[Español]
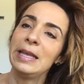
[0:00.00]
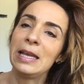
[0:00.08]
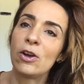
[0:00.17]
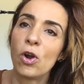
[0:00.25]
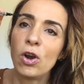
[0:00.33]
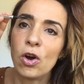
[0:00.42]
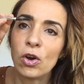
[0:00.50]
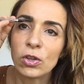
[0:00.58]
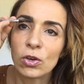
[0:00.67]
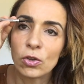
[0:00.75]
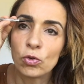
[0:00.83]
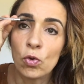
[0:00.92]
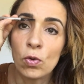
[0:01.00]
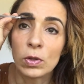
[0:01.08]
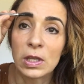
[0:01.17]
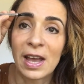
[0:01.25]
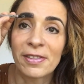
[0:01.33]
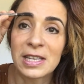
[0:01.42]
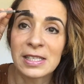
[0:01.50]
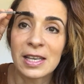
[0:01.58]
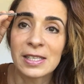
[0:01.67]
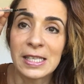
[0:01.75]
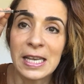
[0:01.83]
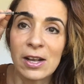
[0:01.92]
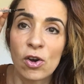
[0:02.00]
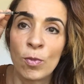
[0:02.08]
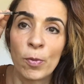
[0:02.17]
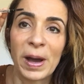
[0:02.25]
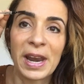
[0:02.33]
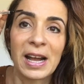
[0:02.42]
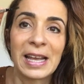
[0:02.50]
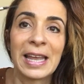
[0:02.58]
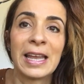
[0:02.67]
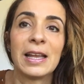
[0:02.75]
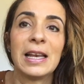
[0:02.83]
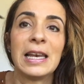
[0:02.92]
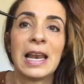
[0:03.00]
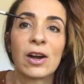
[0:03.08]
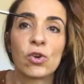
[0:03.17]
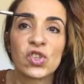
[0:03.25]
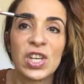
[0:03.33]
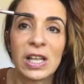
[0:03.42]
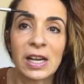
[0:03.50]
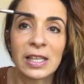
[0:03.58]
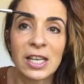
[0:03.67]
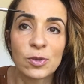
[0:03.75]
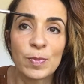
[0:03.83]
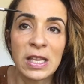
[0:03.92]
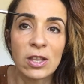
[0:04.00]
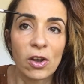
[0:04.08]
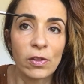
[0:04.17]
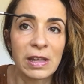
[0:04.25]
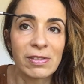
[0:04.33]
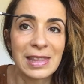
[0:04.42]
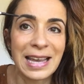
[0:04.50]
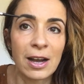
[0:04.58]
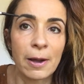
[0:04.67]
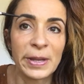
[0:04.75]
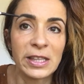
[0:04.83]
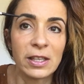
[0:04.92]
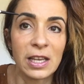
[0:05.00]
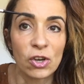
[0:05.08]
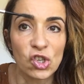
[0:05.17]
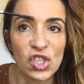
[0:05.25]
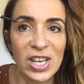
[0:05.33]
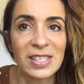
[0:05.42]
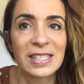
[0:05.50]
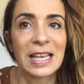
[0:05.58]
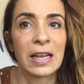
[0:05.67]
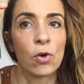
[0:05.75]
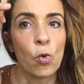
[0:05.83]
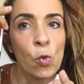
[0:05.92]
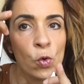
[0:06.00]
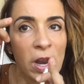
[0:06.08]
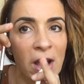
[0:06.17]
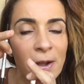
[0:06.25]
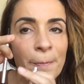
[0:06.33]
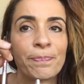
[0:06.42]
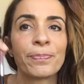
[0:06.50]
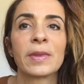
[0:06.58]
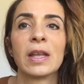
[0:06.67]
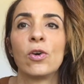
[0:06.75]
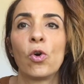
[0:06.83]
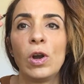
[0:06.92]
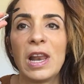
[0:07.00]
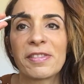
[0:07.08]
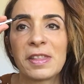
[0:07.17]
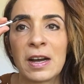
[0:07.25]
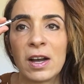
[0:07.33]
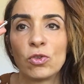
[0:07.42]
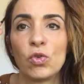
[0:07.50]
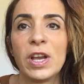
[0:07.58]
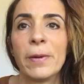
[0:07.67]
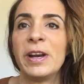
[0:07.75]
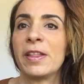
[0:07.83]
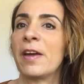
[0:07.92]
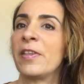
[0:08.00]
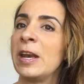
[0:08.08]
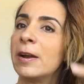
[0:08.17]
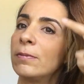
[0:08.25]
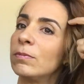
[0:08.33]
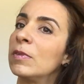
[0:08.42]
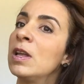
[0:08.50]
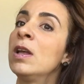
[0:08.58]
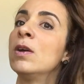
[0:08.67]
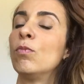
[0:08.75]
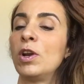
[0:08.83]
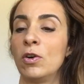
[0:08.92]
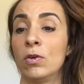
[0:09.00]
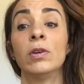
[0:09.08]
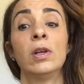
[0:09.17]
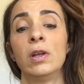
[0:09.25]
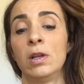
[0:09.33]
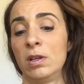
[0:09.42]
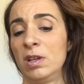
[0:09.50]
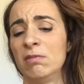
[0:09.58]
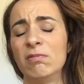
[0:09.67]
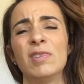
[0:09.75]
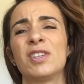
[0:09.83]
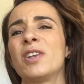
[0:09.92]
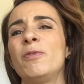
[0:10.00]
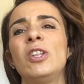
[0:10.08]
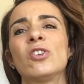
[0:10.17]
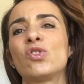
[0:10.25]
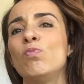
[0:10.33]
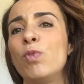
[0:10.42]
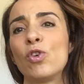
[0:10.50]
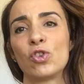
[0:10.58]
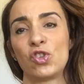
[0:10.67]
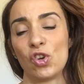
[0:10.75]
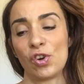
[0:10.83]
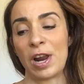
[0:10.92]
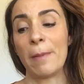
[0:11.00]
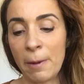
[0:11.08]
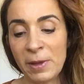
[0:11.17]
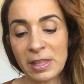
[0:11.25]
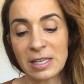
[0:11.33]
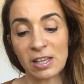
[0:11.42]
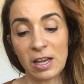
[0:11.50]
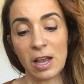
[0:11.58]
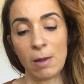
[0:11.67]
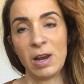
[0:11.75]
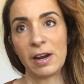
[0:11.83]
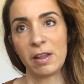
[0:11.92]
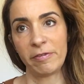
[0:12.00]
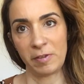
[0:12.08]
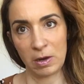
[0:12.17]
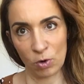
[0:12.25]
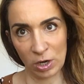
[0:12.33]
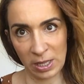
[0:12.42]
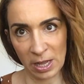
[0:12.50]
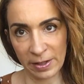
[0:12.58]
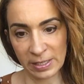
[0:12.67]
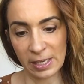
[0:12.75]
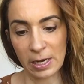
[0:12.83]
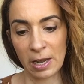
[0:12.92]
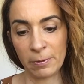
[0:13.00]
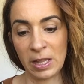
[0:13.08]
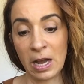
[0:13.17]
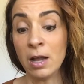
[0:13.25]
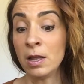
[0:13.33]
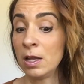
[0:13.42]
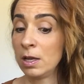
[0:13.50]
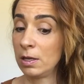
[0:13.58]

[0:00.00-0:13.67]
Y con lo otro tú te haces así como para que la cosita que te has pintado de ceja mentirosa se una con la ceja tuya verdadera. Bueno, este vídeo es un poco chorra. A veces hay que hablar de frivolidades en la vida.